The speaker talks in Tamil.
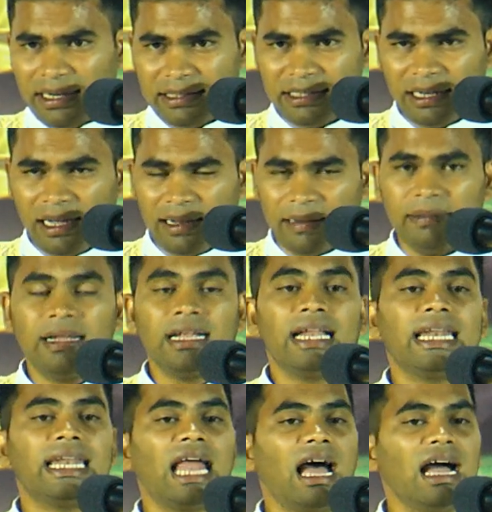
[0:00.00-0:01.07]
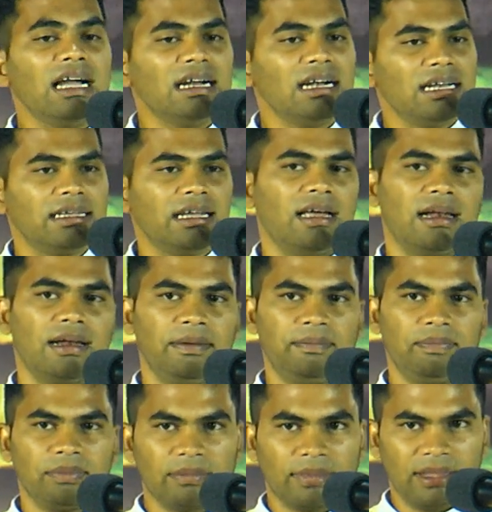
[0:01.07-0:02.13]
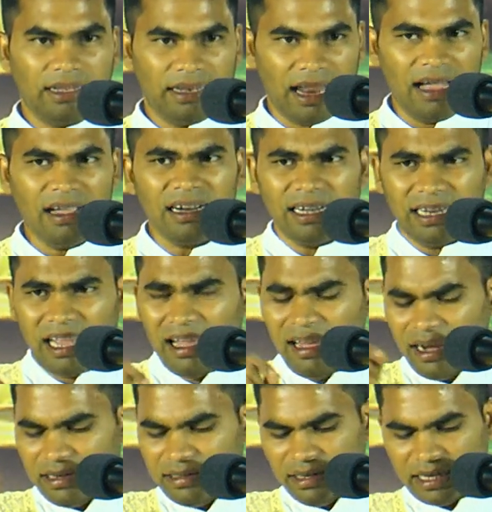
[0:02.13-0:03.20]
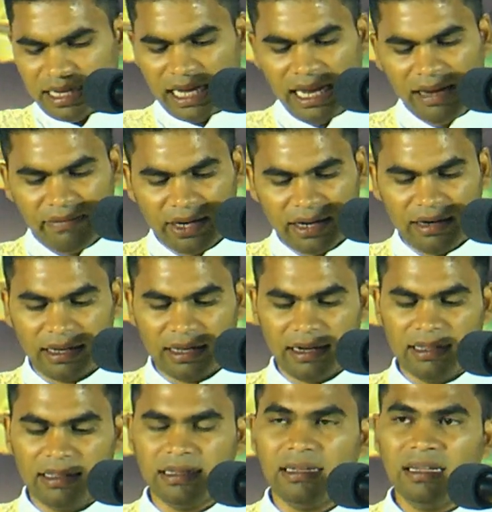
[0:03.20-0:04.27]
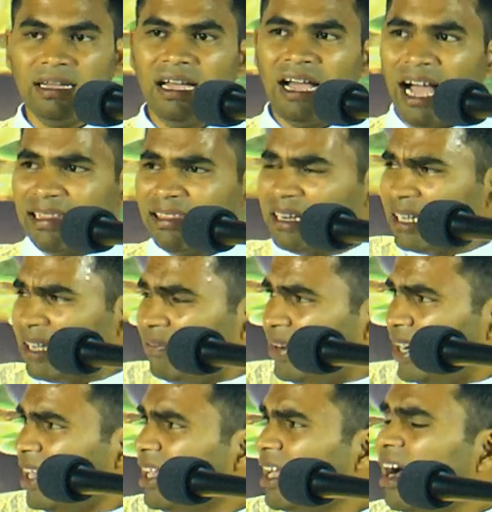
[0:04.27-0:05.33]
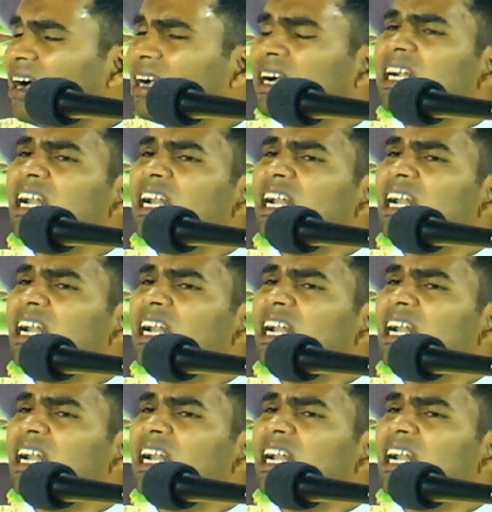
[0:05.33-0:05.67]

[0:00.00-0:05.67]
என்றால் நாங்கள் யார் நாங்கள் யார் என்ற கேள்வி எழுகிறது அதற்கு விடையாக